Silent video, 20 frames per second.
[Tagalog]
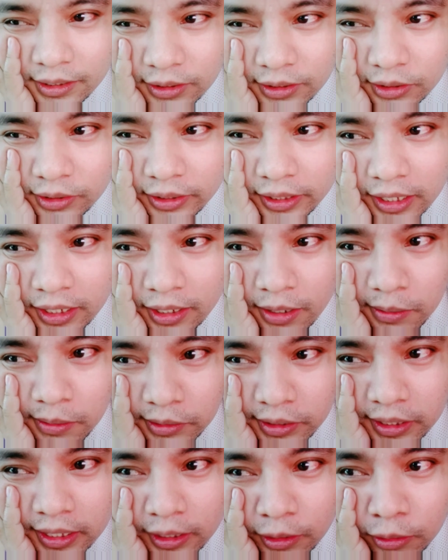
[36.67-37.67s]
So, ginagawa
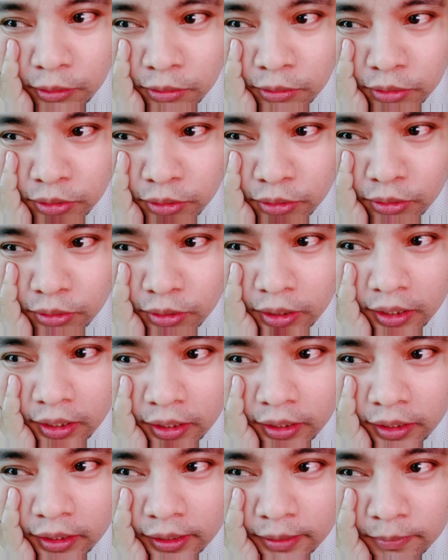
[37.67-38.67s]
ko now. So,
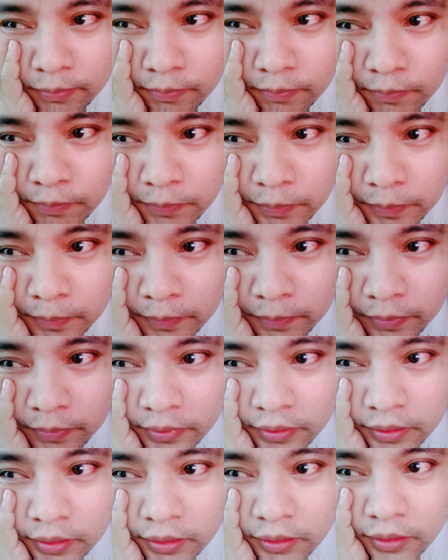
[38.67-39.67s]
I'm
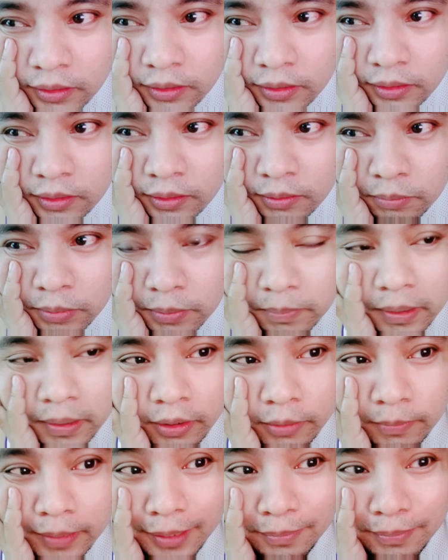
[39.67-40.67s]

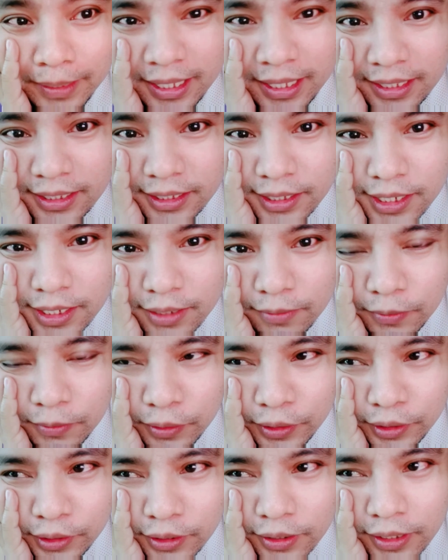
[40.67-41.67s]
preparing my meals
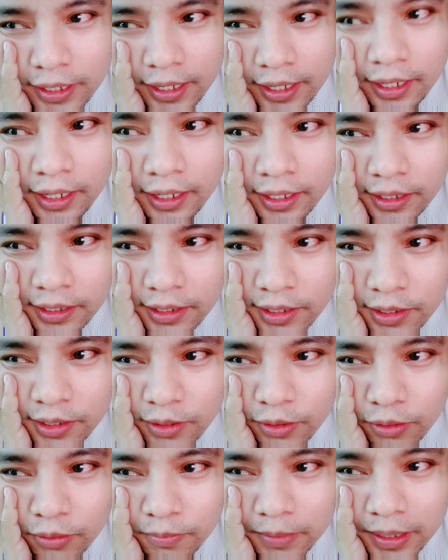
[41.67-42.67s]
for today.
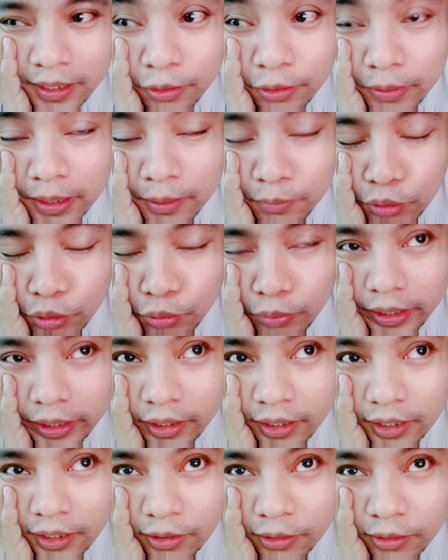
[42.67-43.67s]
So, by the way, I'm
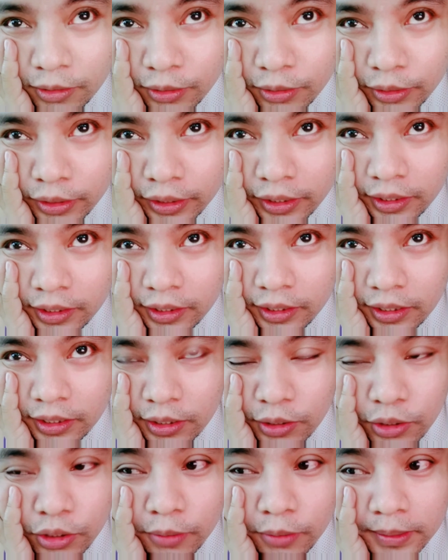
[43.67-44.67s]
doing ano,
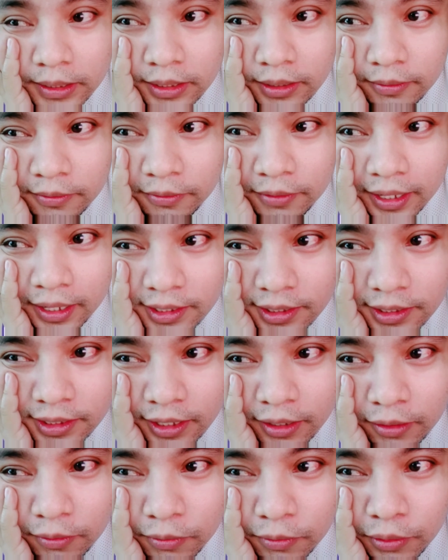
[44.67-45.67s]
intermittent
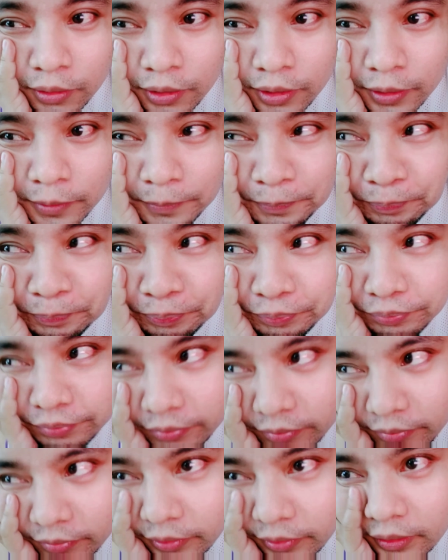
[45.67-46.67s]
fasting for
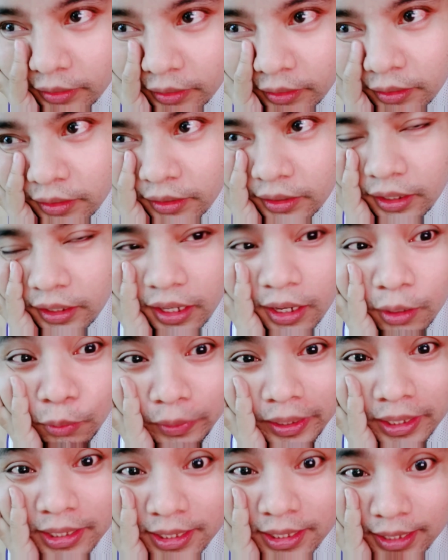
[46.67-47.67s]

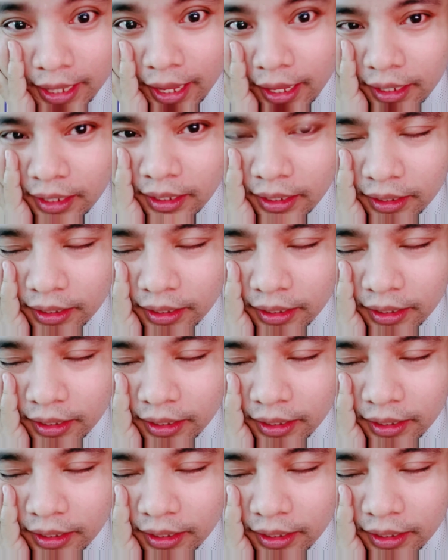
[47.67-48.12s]
ilang weeks na.